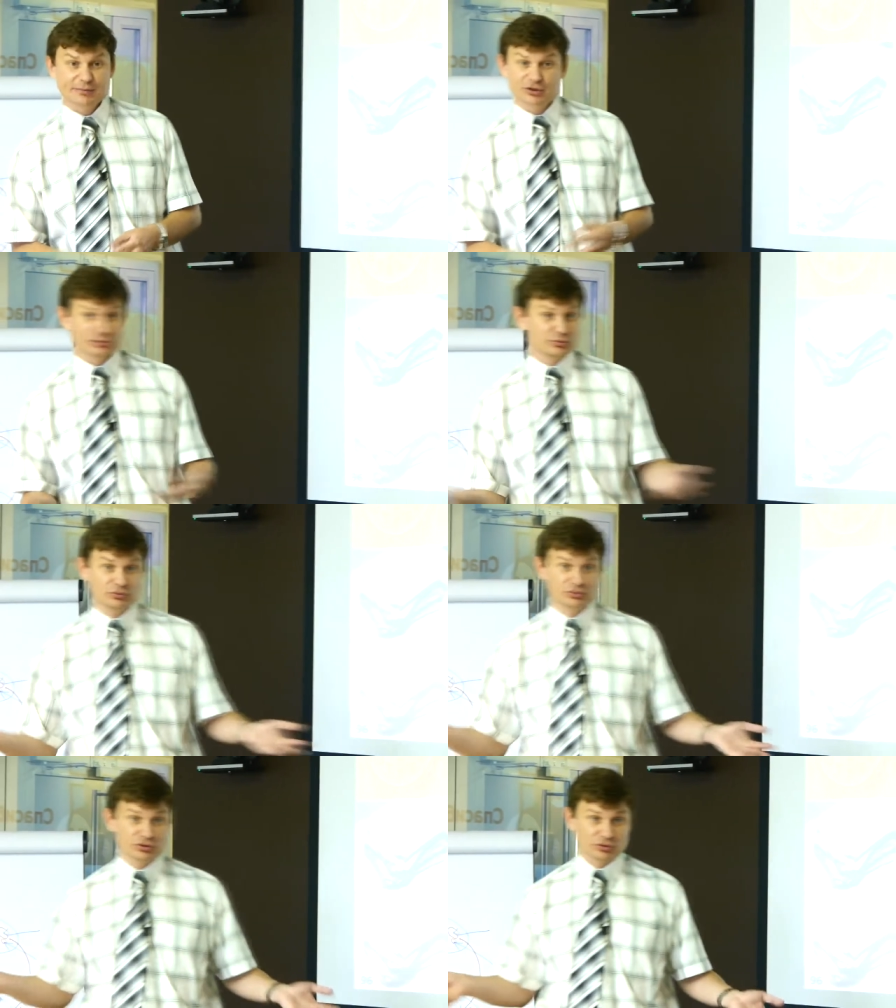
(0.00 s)
почему
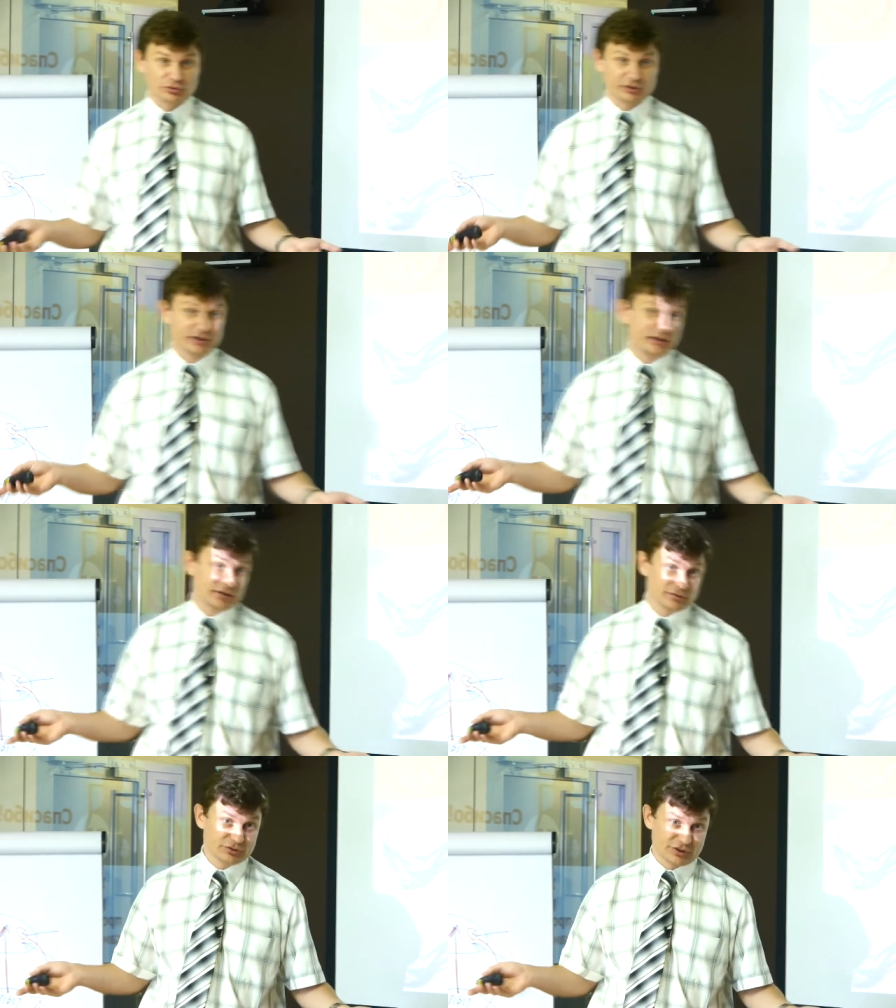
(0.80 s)
он шел и как
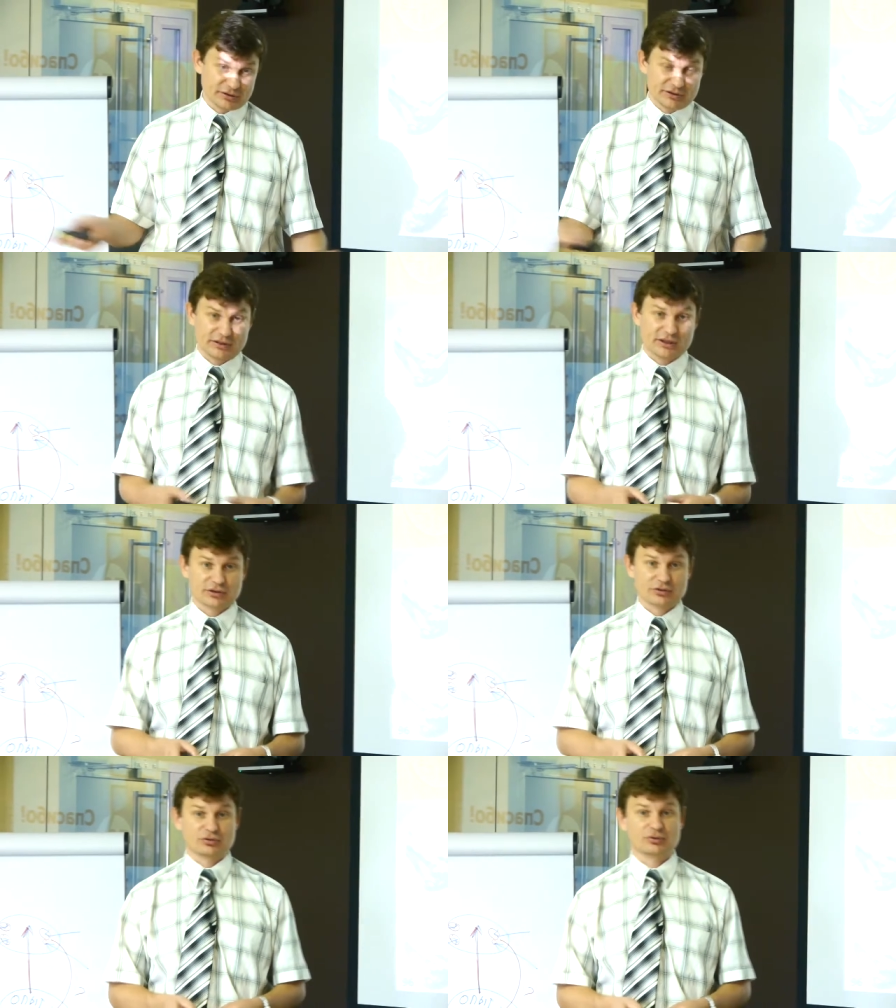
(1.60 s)
случилось так,
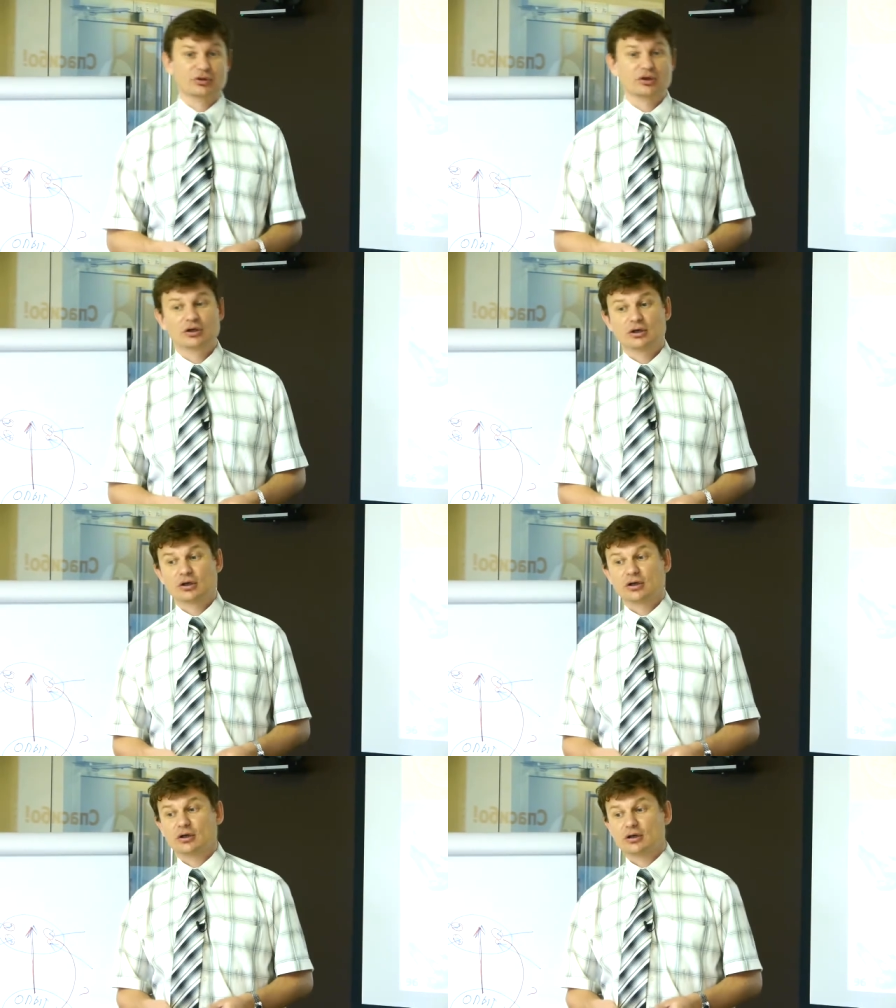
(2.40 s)
что
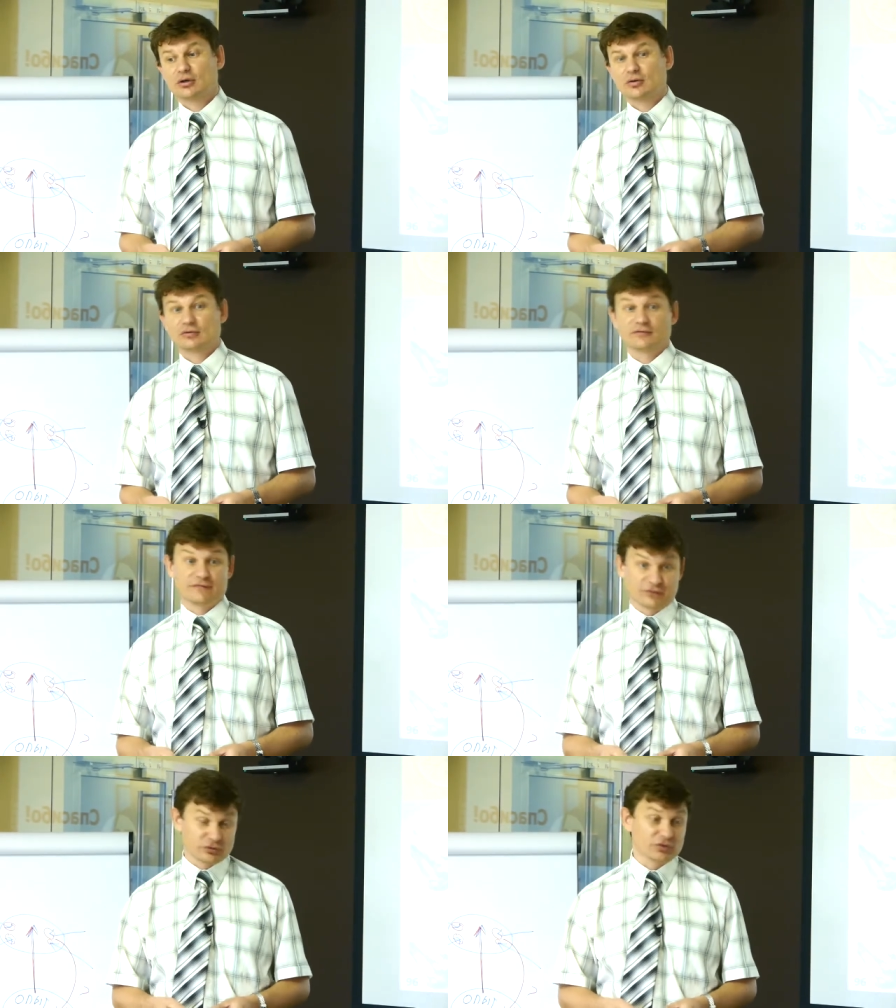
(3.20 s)
он
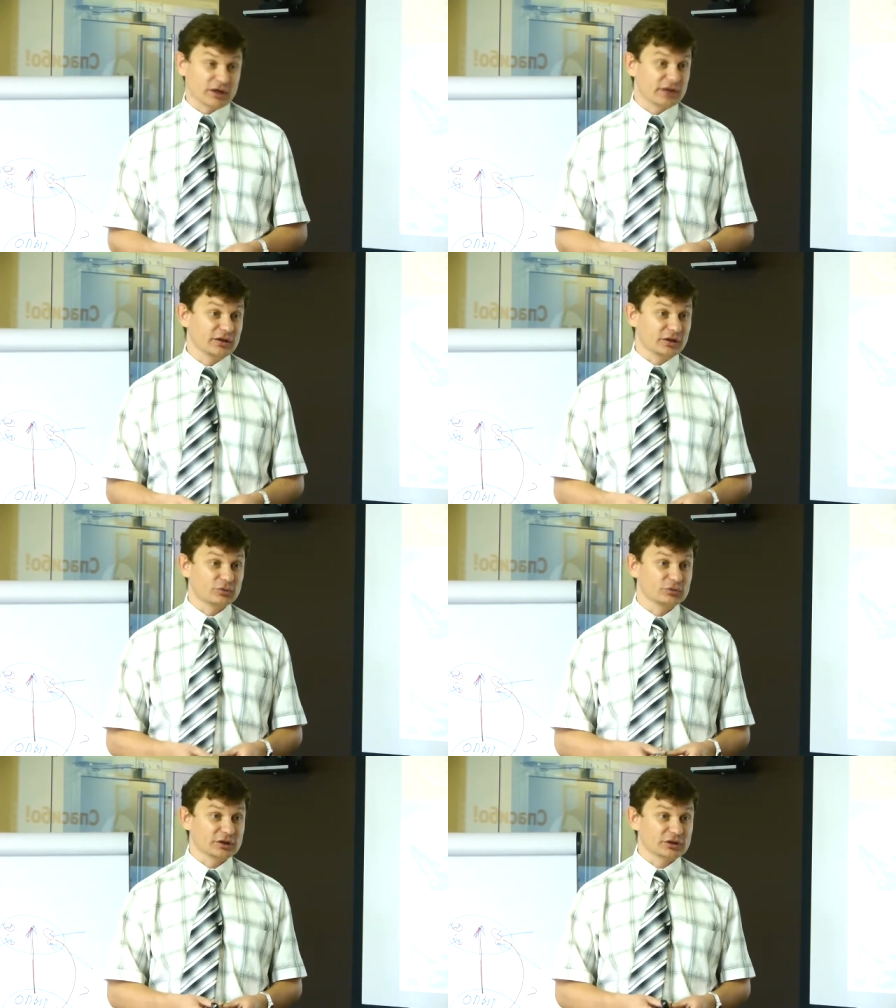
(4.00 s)
в то раннее
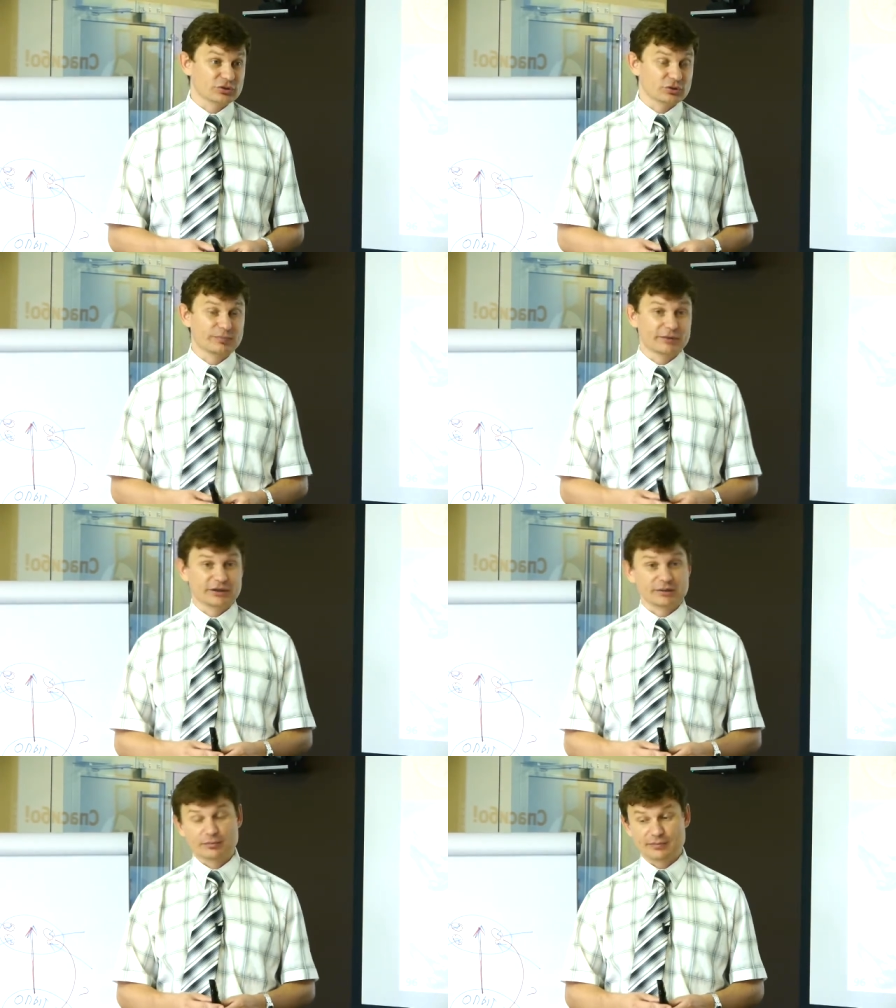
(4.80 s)
утро шел по
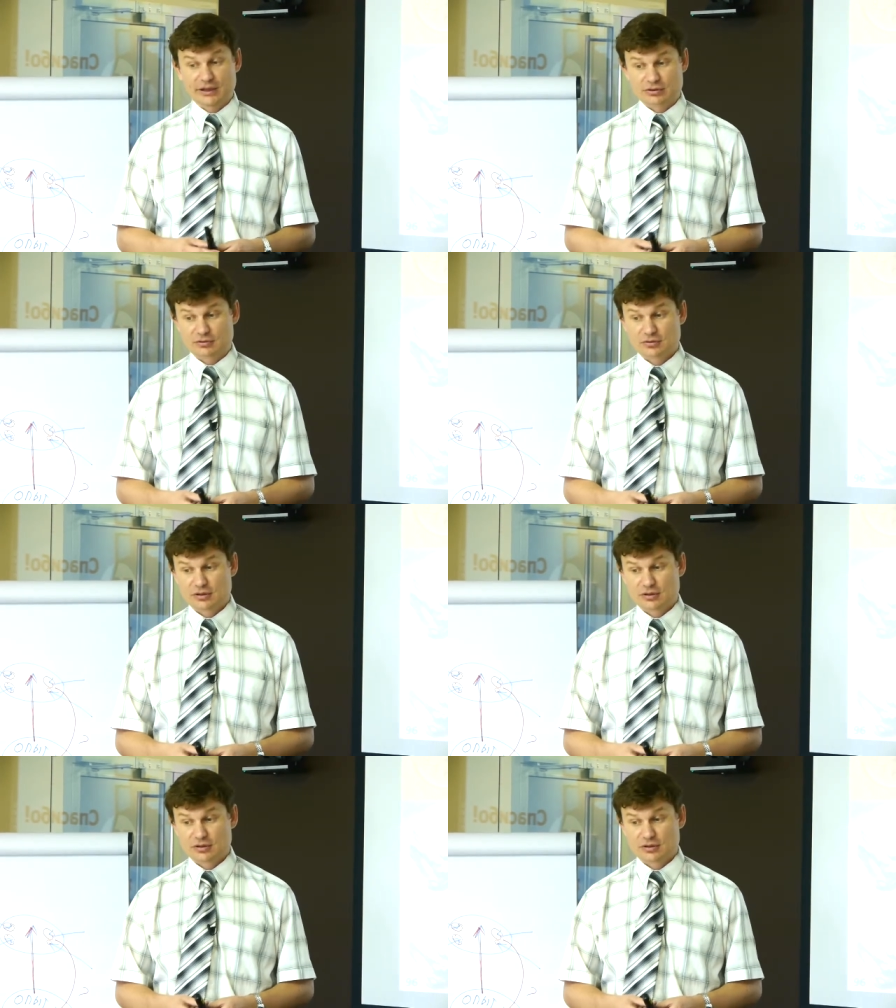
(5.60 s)
этому пляжу.